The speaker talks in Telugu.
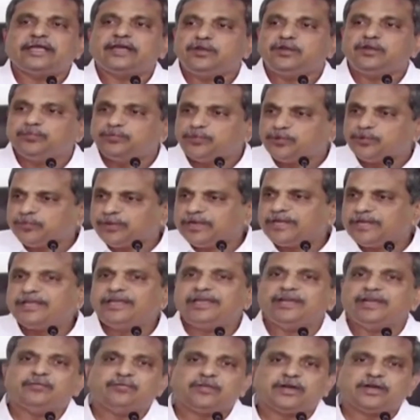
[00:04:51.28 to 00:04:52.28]
లేదా ఇప్పుడు
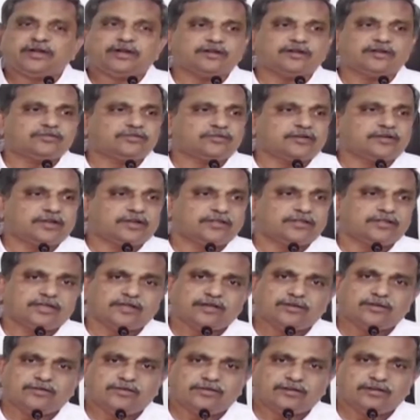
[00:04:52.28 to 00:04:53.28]
మళ్ళీ ఏం మాట్లాడుతున్నారు
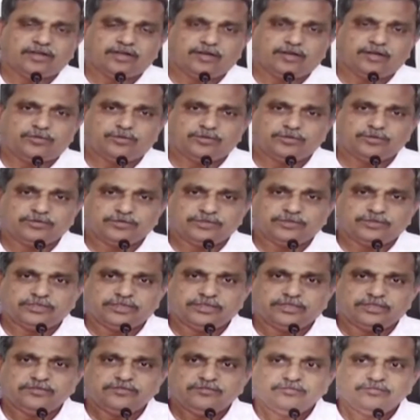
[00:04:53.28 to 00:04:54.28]
అధికారంలో లేనప్పుడు
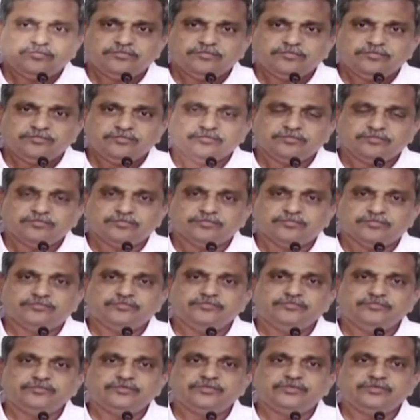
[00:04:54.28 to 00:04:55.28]
చూస్తే
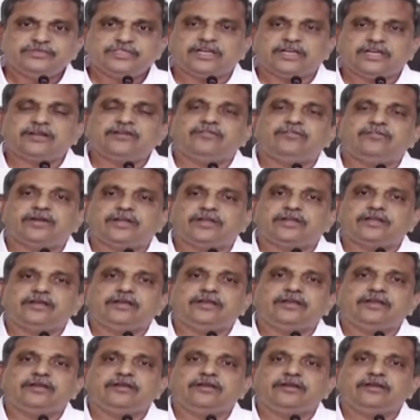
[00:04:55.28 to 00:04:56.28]
దాని వాటి
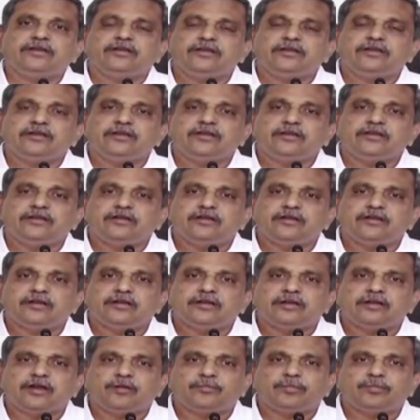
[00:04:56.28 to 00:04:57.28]

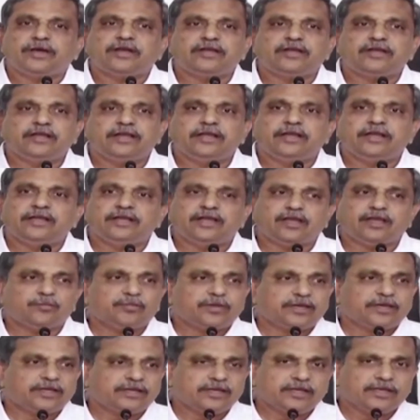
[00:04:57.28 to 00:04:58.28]
ఆ పార్టీ కానీ ఆ
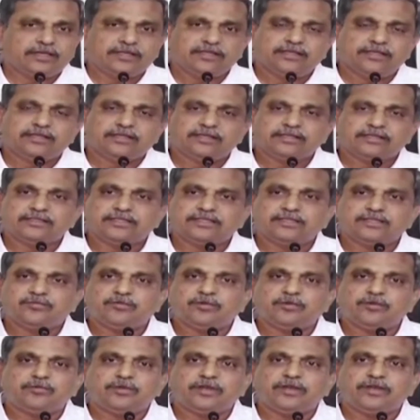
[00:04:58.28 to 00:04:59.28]
పార్టీ అధినేత
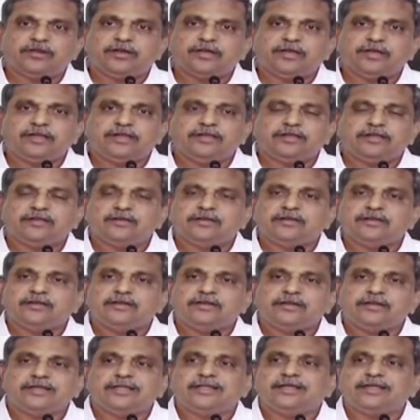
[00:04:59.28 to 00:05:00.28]
చంద్రబాబు నాయుడు గారి
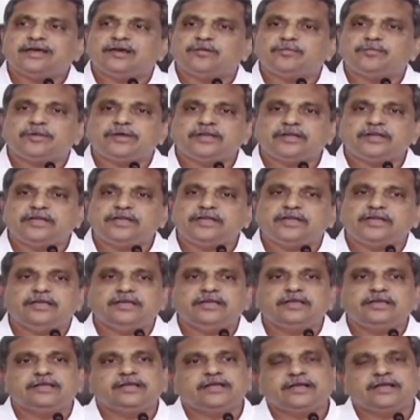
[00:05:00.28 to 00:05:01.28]
లేదా ఆ పార్టీ
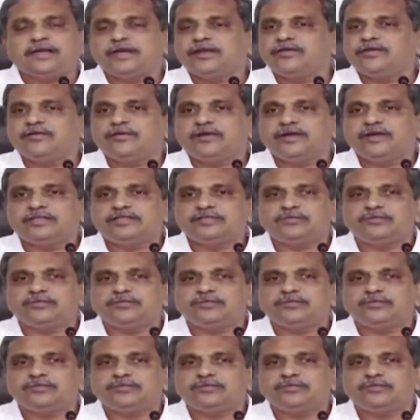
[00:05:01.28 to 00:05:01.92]
నాయకులు